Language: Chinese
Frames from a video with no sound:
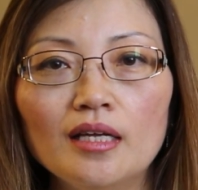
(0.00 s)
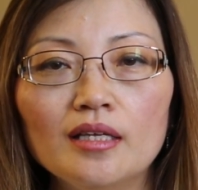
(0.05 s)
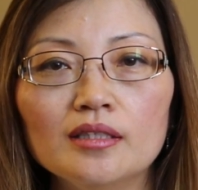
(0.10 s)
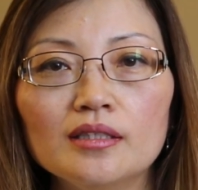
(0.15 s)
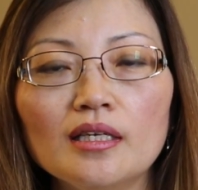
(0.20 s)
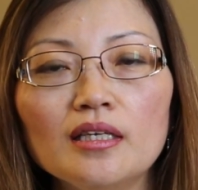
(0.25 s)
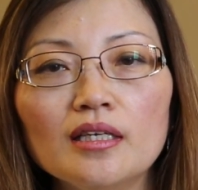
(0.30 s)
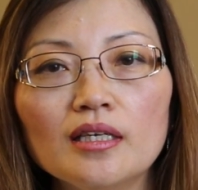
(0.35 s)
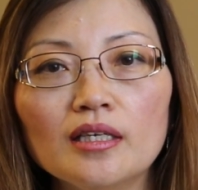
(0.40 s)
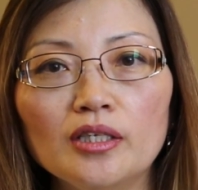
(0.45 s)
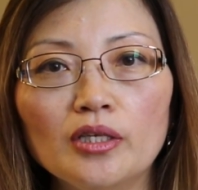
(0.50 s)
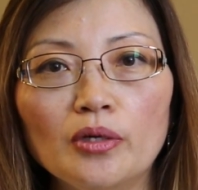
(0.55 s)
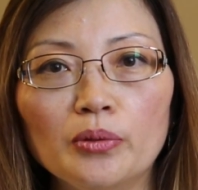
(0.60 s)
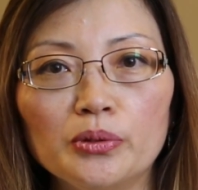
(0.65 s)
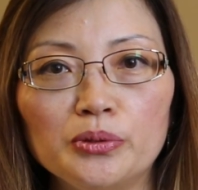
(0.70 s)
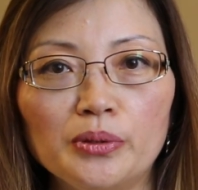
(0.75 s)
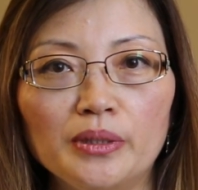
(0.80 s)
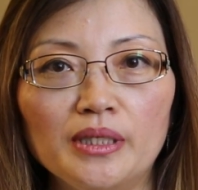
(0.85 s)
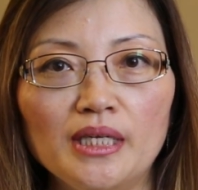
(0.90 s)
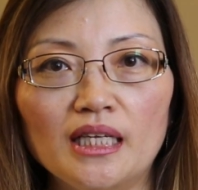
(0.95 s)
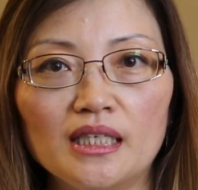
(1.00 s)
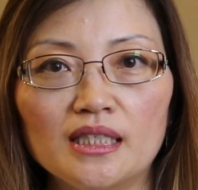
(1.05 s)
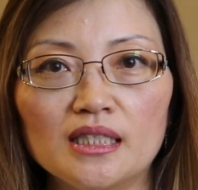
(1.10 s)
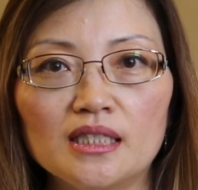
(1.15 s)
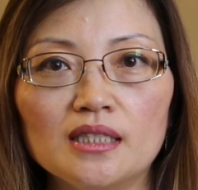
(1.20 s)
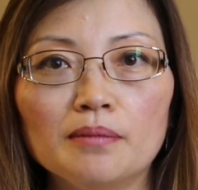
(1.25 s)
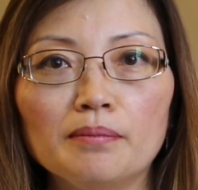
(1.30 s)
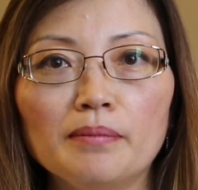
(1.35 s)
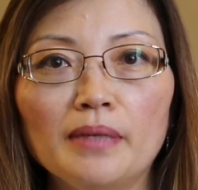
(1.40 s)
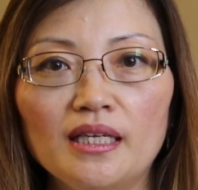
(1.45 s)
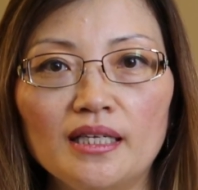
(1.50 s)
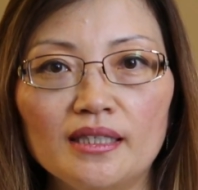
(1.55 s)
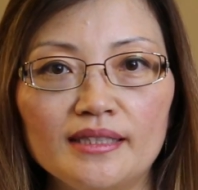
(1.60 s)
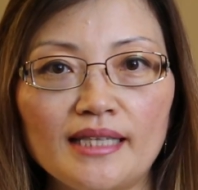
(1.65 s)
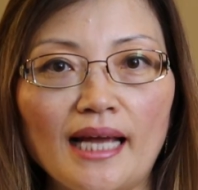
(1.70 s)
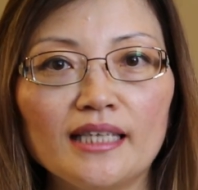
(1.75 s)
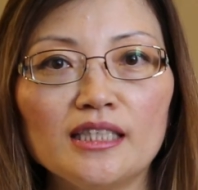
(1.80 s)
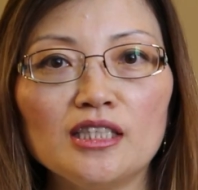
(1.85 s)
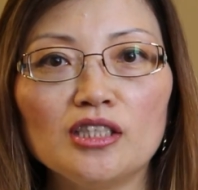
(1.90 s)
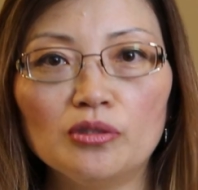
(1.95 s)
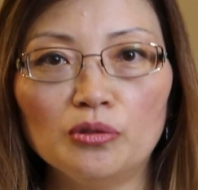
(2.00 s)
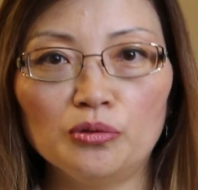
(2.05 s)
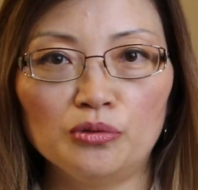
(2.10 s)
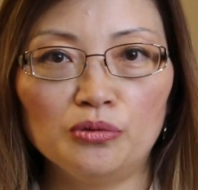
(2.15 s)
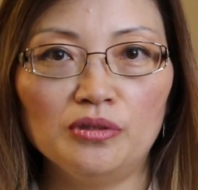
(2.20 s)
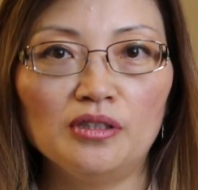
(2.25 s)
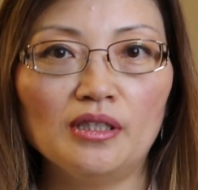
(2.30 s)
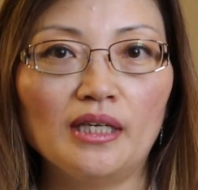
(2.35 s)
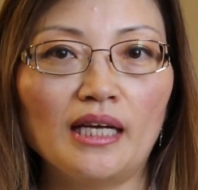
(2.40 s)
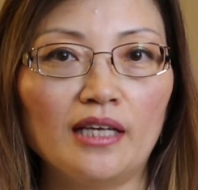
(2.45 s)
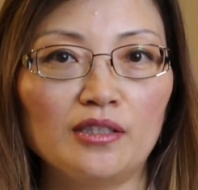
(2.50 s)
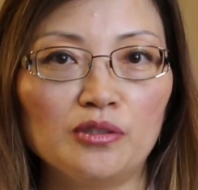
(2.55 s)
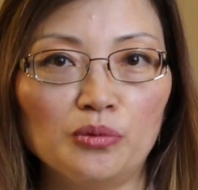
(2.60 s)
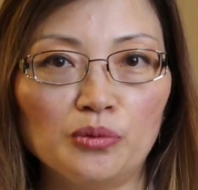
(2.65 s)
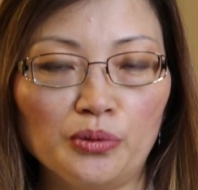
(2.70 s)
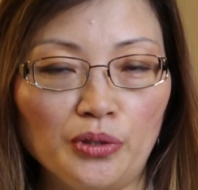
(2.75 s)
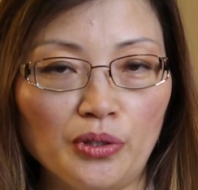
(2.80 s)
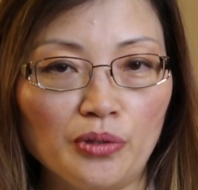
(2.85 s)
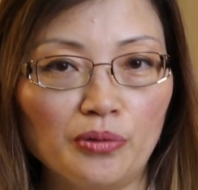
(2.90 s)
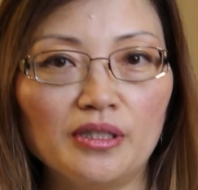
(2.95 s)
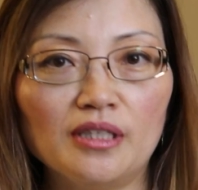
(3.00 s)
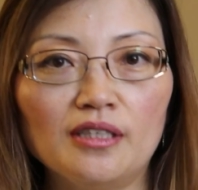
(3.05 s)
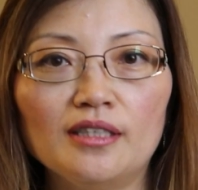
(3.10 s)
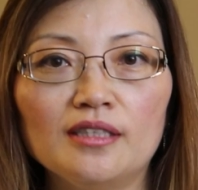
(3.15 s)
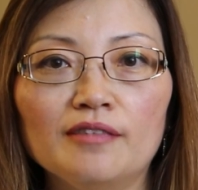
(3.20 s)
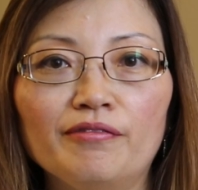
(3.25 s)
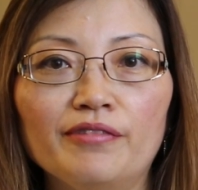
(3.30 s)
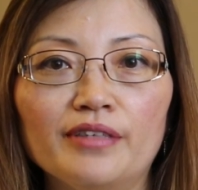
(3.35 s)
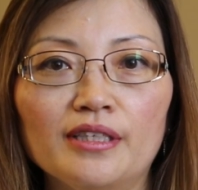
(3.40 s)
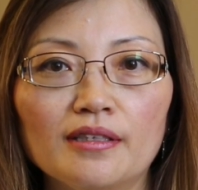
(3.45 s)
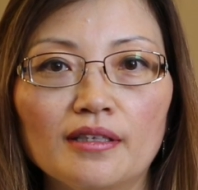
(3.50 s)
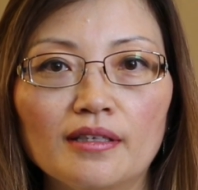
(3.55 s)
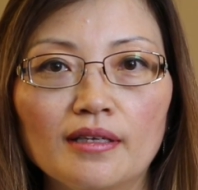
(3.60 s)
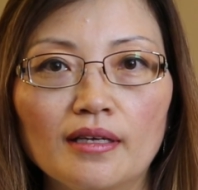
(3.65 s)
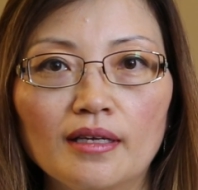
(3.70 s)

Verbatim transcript: 这一个呢，我觉得也是每一个家庭都应该所有的一份，